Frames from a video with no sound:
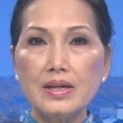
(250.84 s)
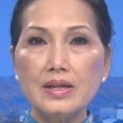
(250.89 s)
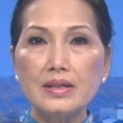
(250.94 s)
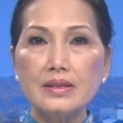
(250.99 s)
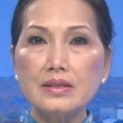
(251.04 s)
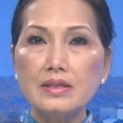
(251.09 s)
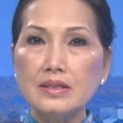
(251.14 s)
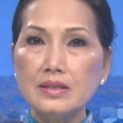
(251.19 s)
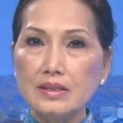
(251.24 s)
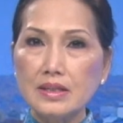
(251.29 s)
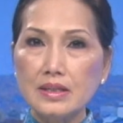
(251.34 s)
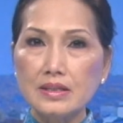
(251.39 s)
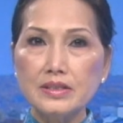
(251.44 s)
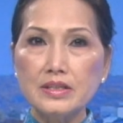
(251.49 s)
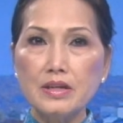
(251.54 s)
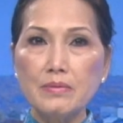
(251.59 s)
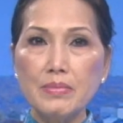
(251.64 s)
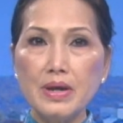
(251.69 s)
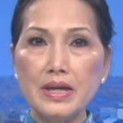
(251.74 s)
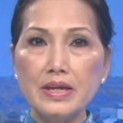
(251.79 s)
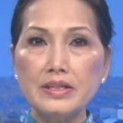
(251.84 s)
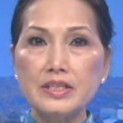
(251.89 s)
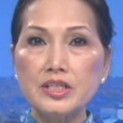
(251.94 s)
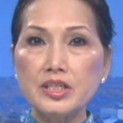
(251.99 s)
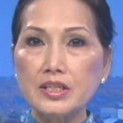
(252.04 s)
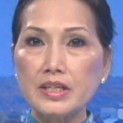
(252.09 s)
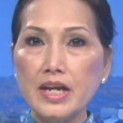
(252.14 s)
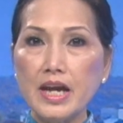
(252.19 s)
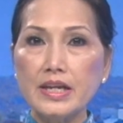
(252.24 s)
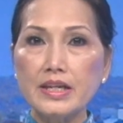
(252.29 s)
Tương tự như Mỹ
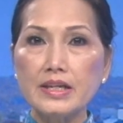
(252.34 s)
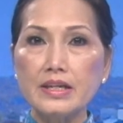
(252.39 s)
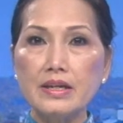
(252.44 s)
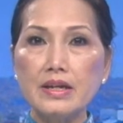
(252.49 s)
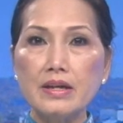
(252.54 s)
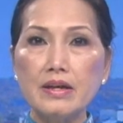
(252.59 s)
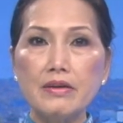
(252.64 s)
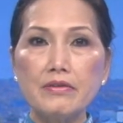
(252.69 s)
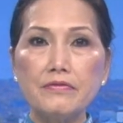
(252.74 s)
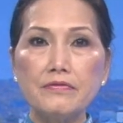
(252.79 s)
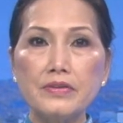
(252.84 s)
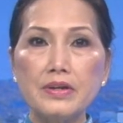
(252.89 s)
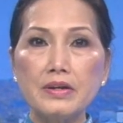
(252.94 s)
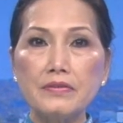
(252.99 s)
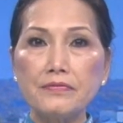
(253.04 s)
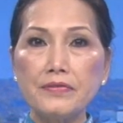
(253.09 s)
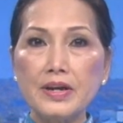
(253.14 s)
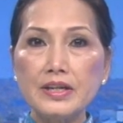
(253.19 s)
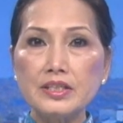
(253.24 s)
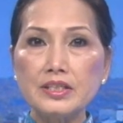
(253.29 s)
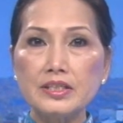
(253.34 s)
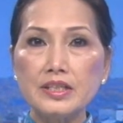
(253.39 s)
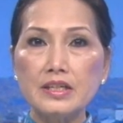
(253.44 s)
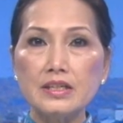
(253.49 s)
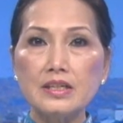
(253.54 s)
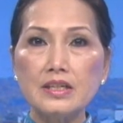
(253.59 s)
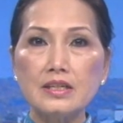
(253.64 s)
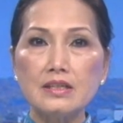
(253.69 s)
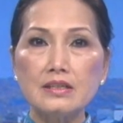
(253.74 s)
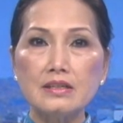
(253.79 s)
trước đây, việc phát triển
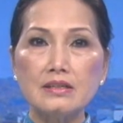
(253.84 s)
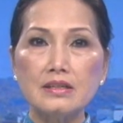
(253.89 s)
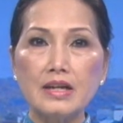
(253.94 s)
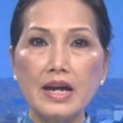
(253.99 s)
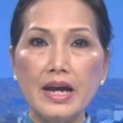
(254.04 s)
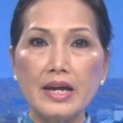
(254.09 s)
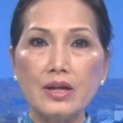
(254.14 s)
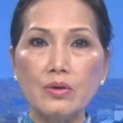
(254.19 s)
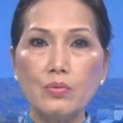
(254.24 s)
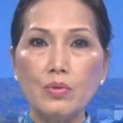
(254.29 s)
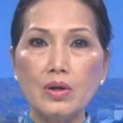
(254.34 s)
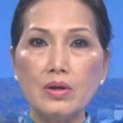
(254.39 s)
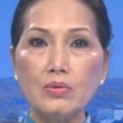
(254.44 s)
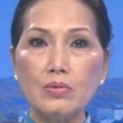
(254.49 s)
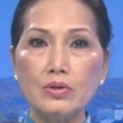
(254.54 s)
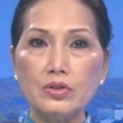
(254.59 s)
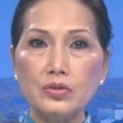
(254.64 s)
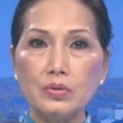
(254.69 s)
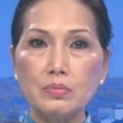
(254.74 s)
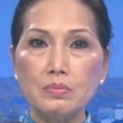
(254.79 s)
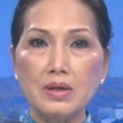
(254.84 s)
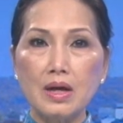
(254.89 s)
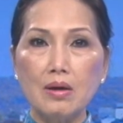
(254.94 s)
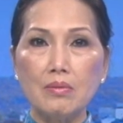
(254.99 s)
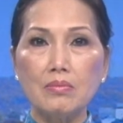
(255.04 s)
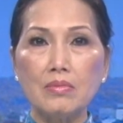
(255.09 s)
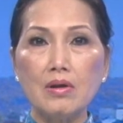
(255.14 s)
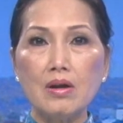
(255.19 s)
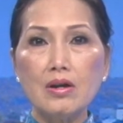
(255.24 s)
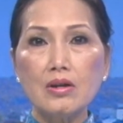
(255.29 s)
lực lượng hải quân của Trung
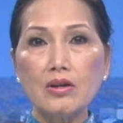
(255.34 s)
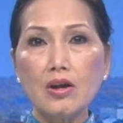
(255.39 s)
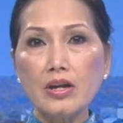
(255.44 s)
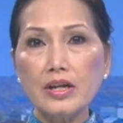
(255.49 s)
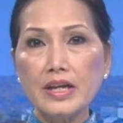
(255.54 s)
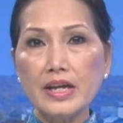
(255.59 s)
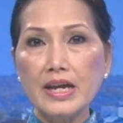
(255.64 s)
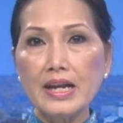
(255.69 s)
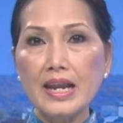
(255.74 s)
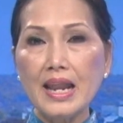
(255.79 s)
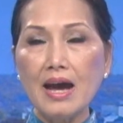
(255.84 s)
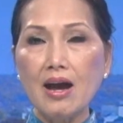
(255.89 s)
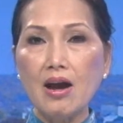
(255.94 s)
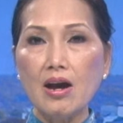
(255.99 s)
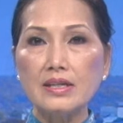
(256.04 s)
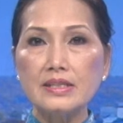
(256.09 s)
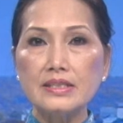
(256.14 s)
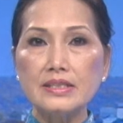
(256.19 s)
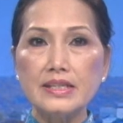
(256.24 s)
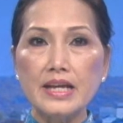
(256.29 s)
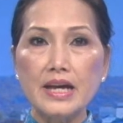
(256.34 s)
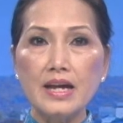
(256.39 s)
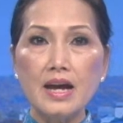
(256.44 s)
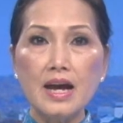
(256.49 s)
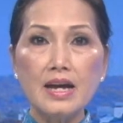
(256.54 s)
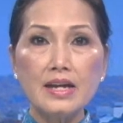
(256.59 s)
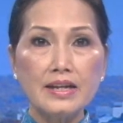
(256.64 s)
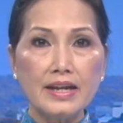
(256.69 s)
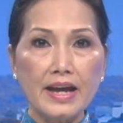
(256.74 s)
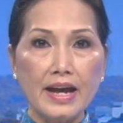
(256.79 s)
Cộng có nghĩa là họ sẽ
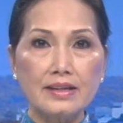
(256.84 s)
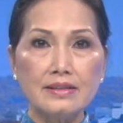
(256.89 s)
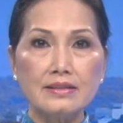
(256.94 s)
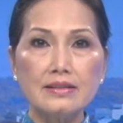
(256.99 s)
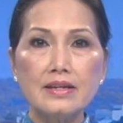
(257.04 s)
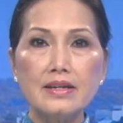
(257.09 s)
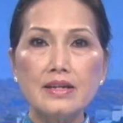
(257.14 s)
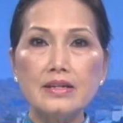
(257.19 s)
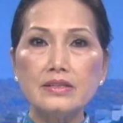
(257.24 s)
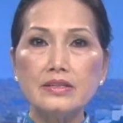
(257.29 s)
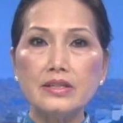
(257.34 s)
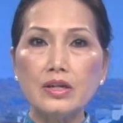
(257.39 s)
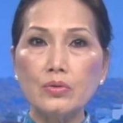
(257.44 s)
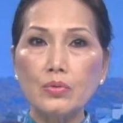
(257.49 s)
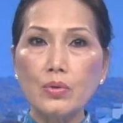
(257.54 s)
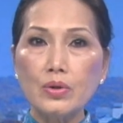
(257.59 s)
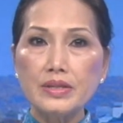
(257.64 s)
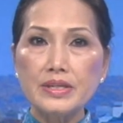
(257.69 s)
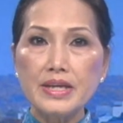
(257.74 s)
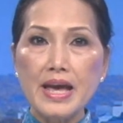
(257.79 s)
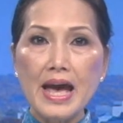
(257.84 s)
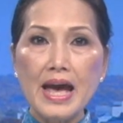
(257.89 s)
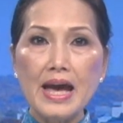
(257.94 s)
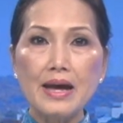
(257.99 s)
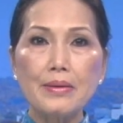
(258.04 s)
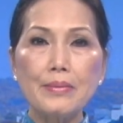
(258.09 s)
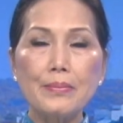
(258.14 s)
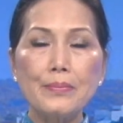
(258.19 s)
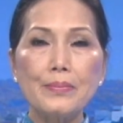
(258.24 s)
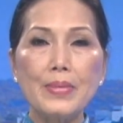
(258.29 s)
hất cẳng những quốc gia
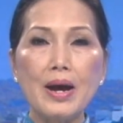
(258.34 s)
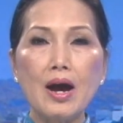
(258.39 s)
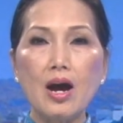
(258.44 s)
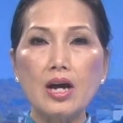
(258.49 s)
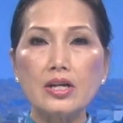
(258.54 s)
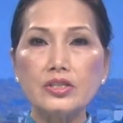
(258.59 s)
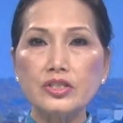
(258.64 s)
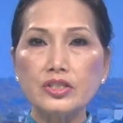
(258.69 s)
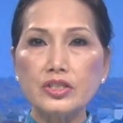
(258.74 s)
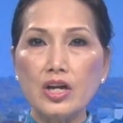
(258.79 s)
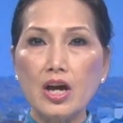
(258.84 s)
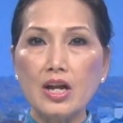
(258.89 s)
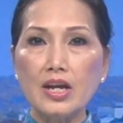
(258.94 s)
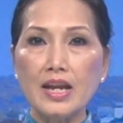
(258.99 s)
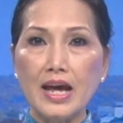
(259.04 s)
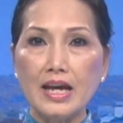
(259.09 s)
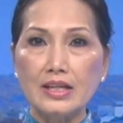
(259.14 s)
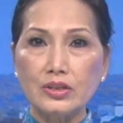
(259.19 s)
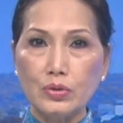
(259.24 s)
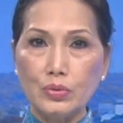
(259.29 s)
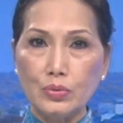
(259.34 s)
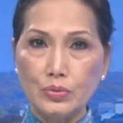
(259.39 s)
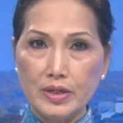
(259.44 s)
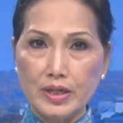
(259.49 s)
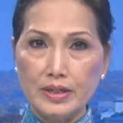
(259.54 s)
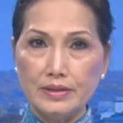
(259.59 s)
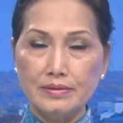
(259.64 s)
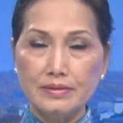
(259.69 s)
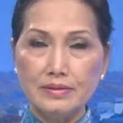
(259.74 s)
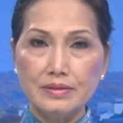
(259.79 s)
mà họ cho là thù
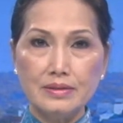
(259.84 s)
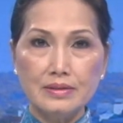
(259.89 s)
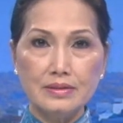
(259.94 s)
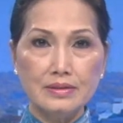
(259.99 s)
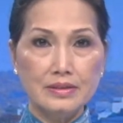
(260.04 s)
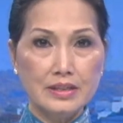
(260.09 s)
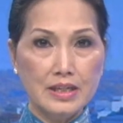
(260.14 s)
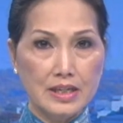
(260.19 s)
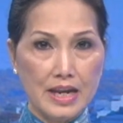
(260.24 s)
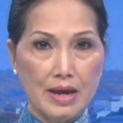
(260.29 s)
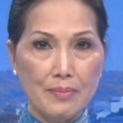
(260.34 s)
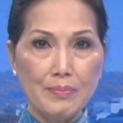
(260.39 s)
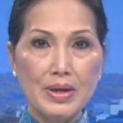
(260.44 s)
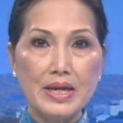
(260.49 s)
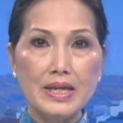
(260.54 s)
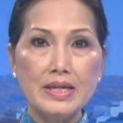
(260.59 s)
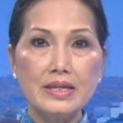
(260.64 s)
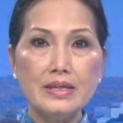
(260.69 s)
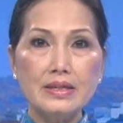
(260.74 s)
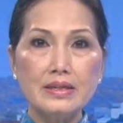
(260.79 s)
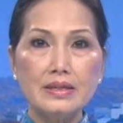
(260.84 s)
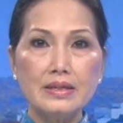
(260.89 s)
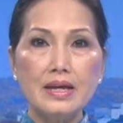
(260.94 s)
địch, như là Mỹ,